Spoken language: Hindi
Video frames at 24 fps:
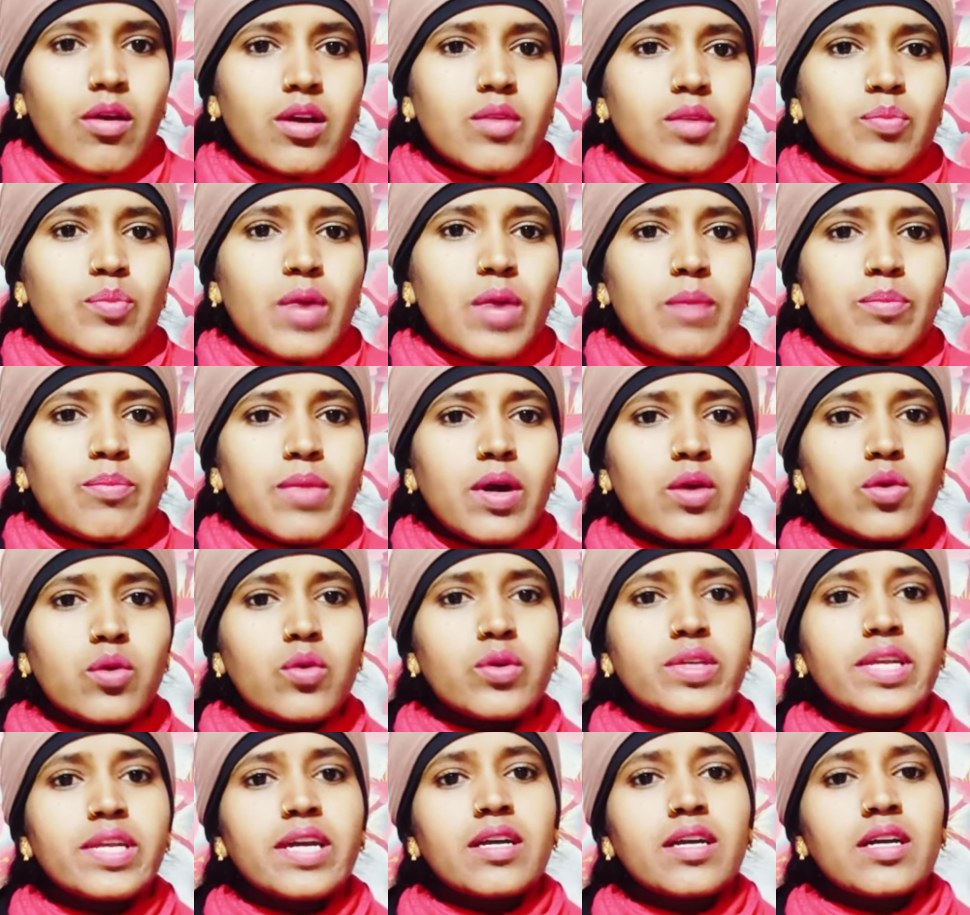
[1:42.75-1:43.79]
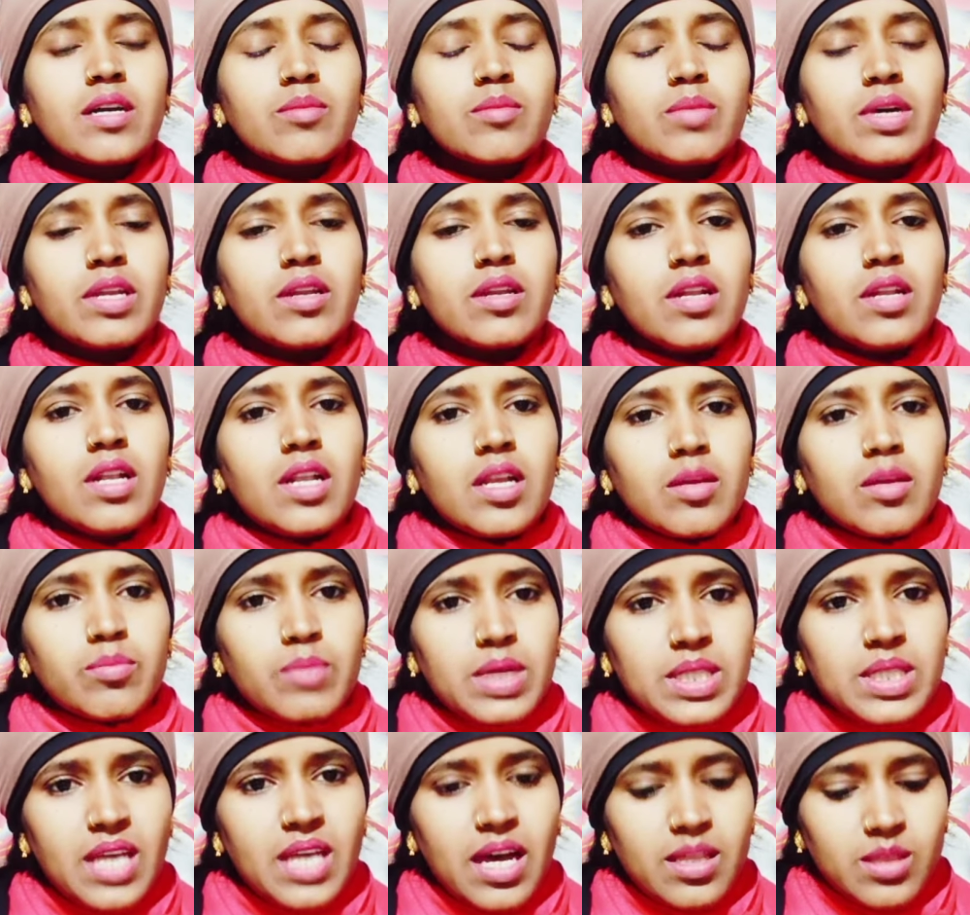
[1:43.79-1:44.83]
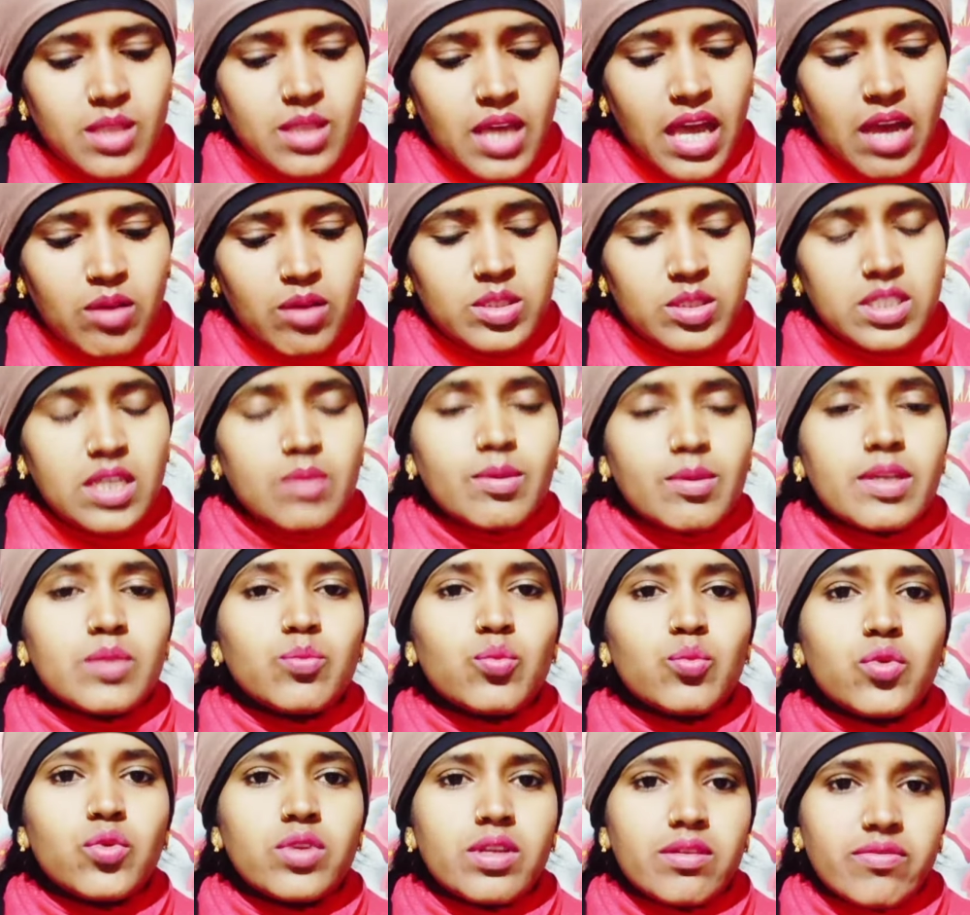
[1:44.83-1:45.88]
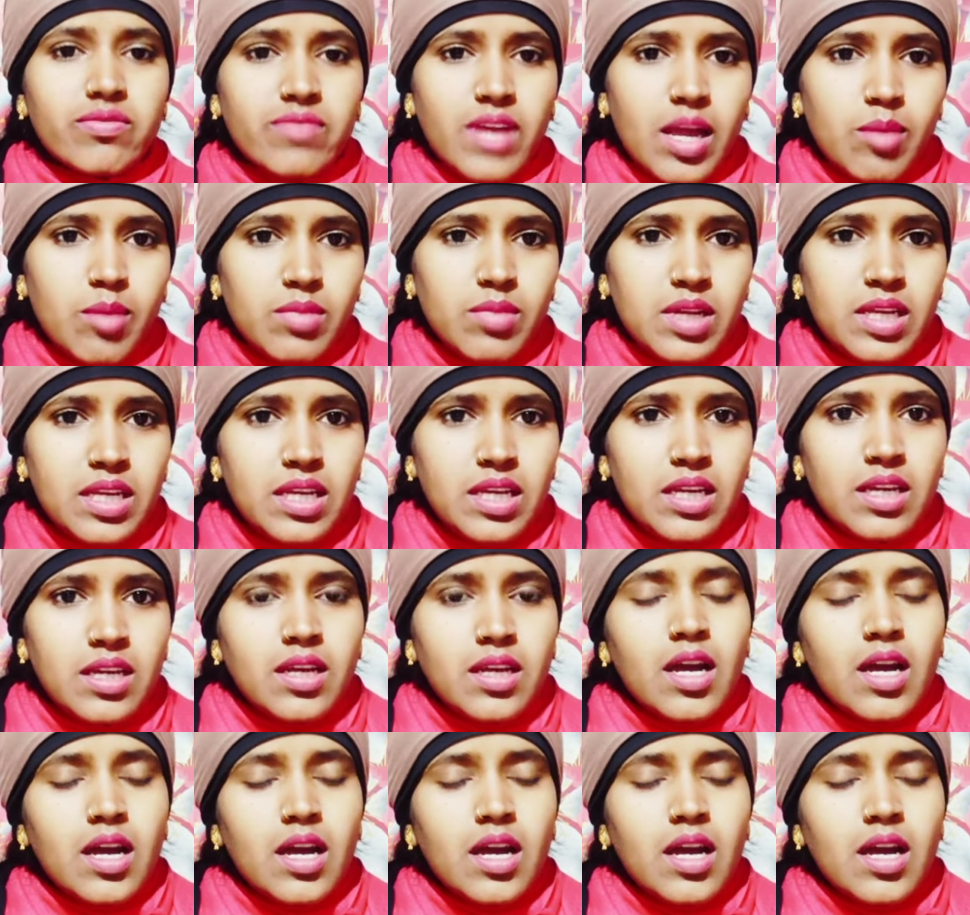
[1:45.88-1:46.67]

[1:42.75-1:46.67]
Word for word: और पापा को यह खबर बताता है उसके बाद पूरे फैमिली